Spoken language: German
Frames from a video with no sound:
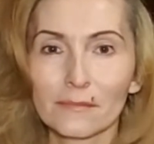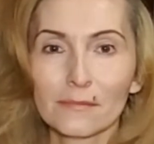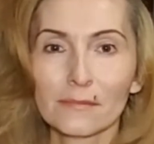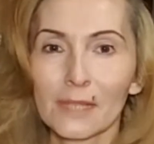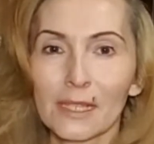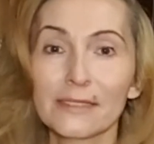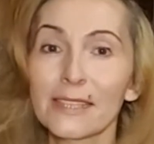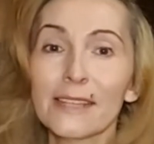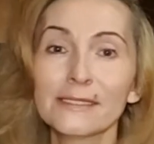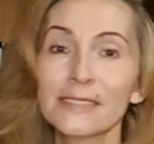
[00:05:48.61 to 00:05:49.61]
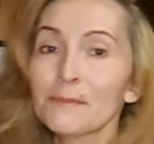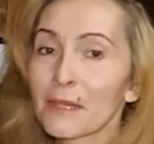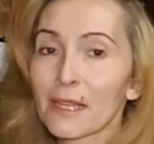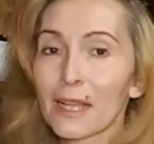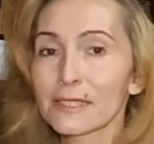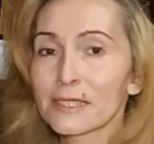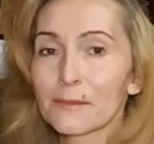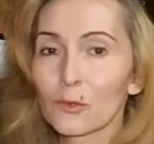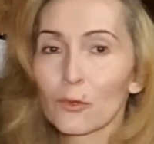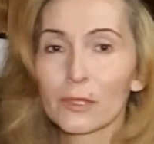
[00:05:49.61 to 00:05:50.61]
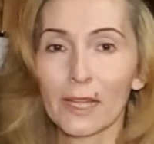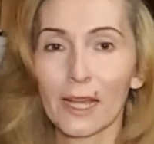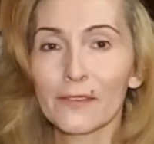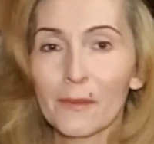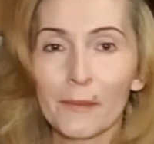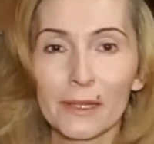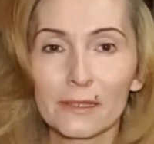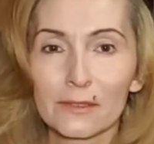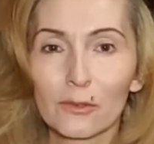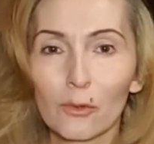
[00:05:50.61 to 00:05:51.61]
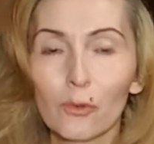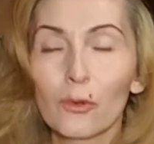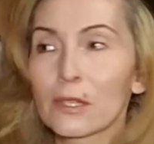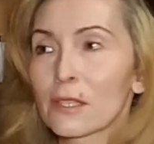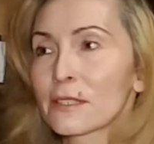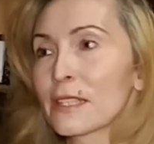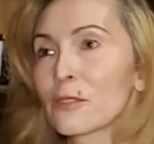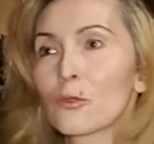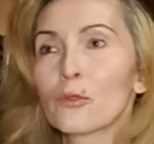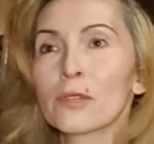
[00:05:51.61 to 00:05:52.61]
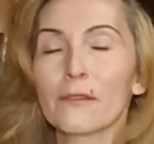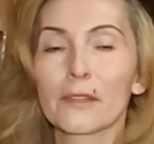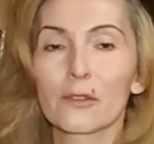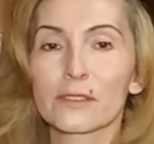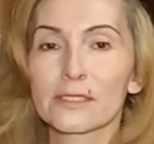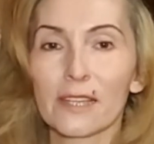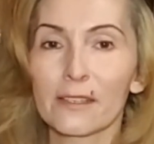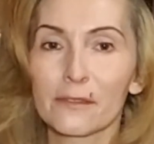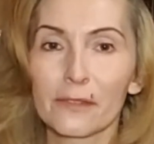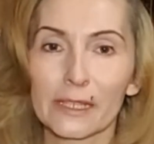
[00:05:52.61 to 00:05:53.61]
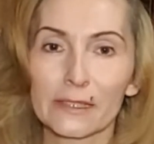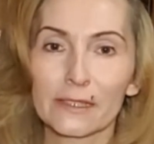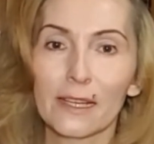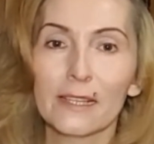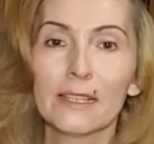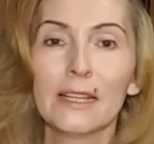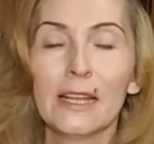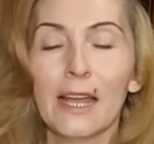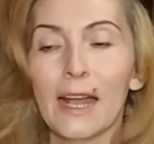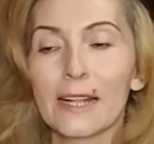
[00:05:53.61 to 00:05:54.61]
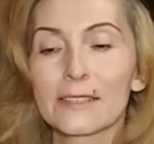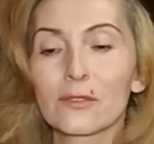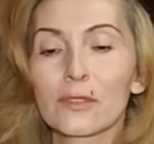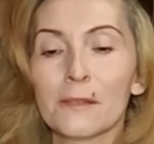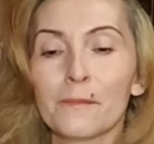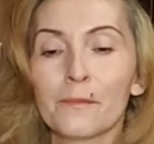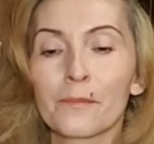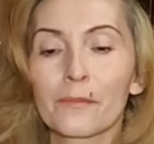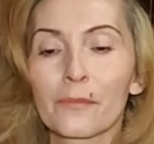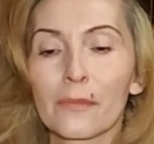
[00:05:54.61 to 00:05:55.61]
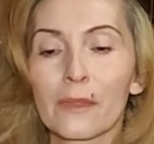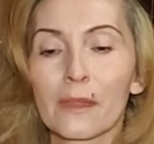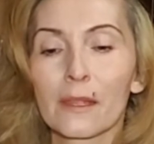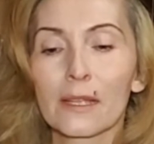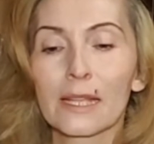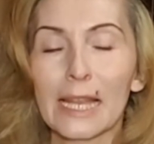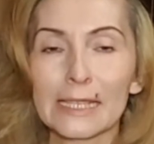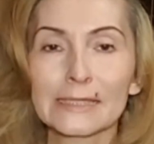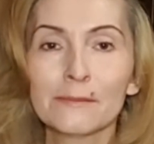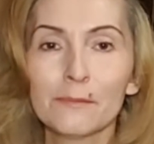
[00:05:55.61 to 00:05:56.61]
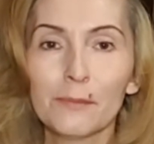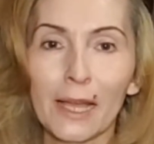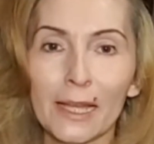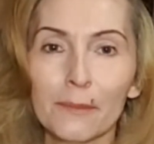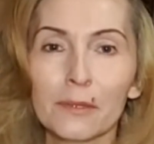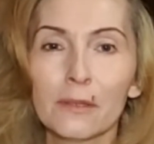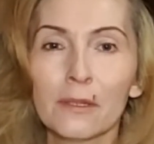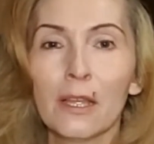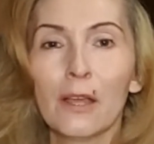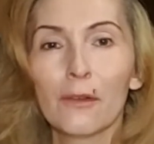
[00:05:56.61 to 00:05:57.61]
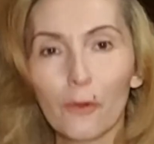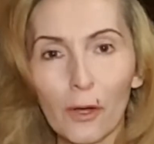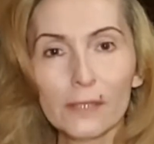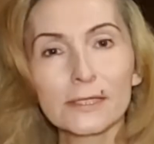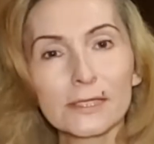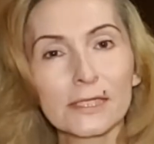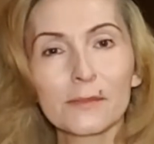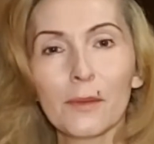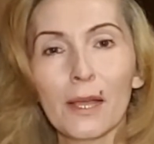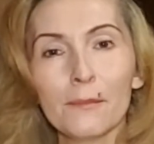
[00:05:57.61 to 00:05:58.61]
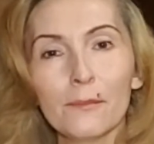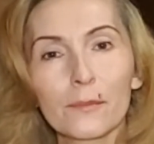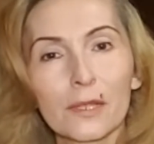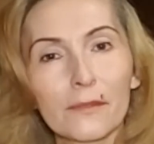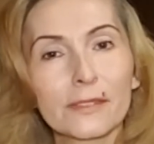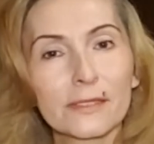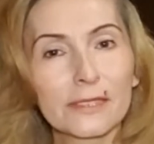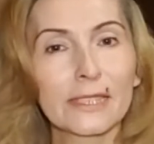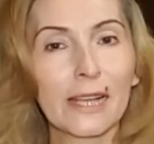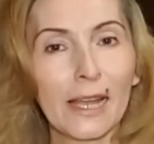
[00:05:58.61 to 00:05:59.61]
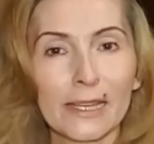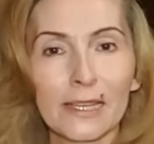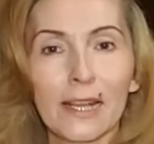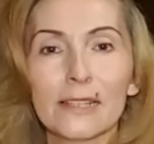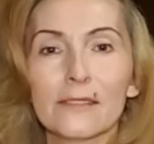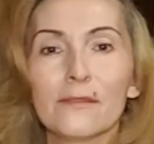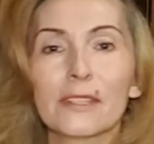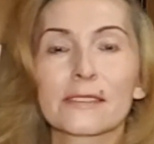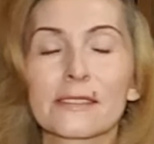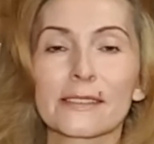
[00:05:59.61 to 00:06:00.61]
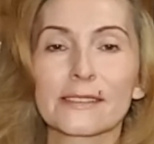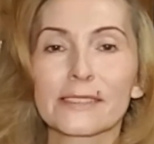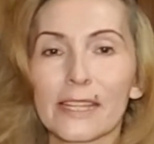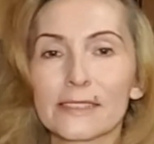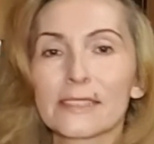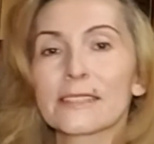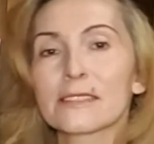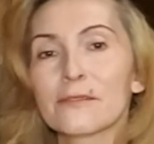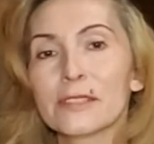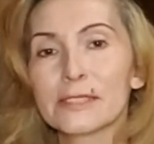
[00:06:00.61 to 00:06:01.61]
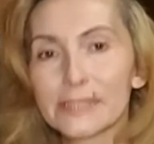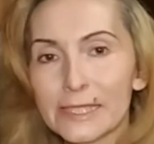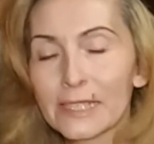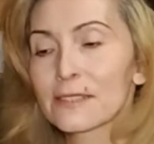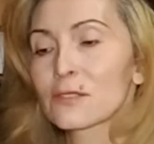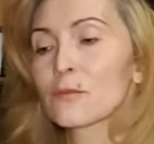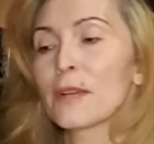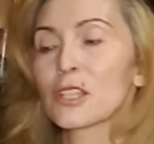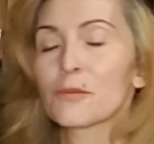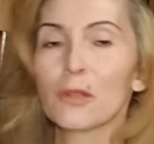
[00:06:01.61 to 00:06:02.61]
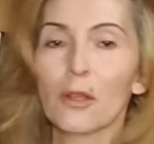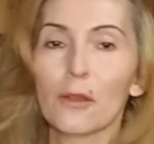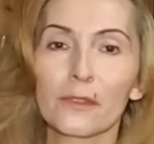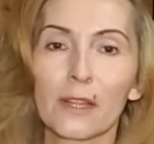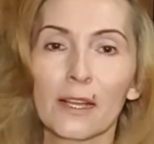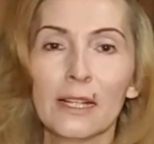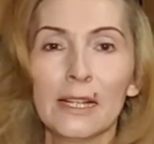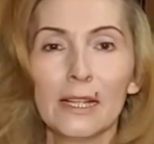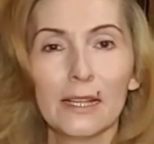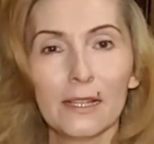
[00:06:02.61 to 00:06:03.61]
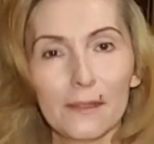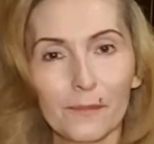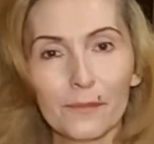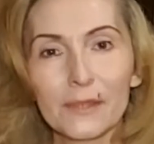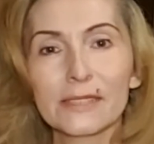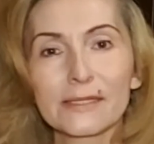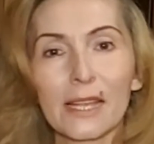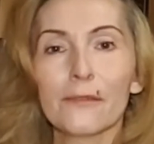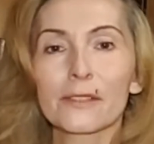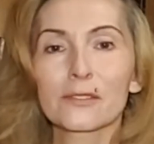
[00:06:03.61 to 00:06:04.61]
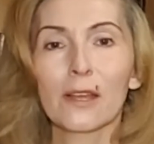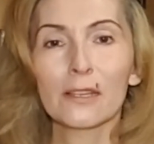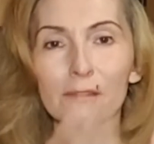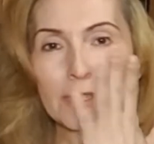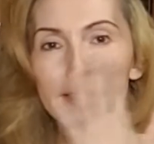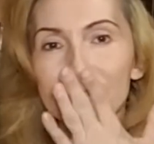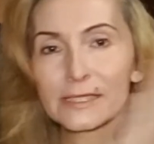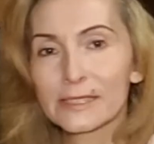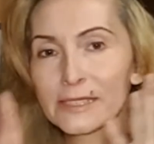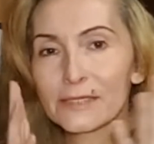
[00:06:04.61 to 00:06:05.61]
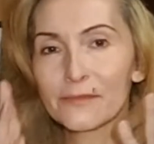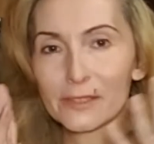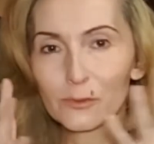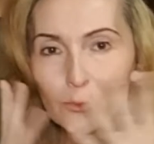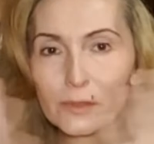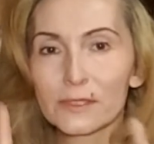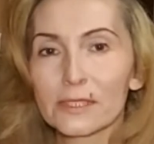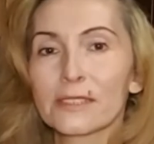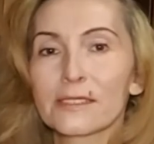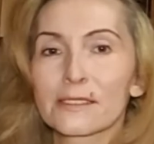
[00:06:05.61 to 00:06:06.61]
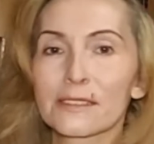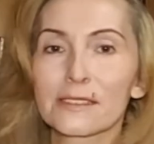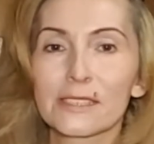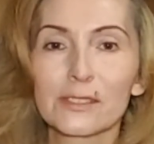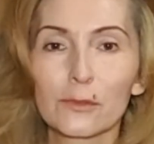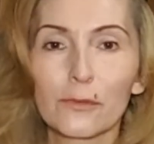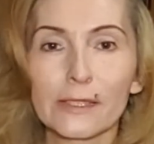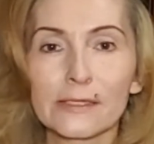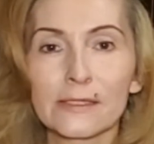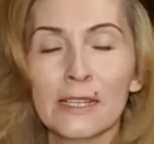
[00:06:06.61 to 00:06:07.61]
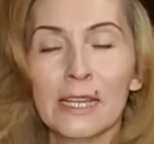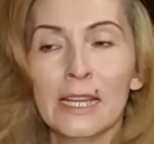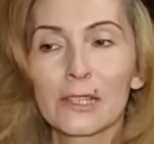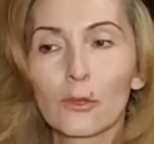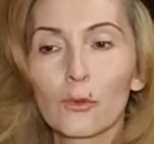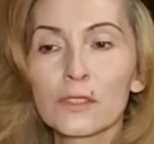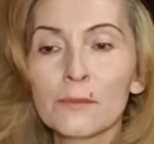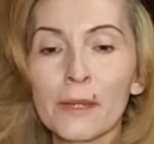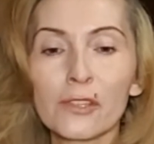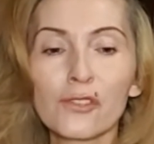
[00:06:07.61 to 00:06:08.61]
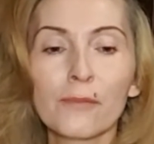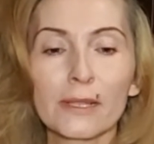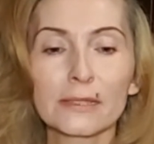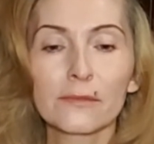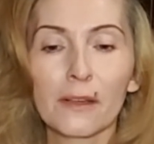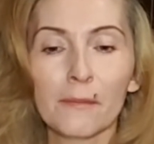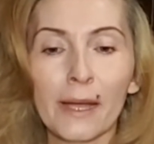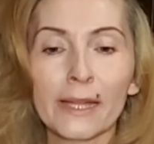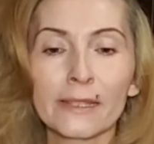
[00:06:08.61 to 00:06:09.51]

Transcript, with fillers: Das heißt nicht, man reicht dem Tod die Hand, wenn man äh, den, Coronavirus sich einfängt, ja. Also ähm, gelassen bleiben, vorsichtig bleiben, gewisse Dinge einhalten, wie gesagt, Hände desinfizieren zum Beispiel öfter, nichts einfach so anfassen, sich nicht versuchen, sich nicht ins Gesicht zu fassen, große Menschenmassen vermeiden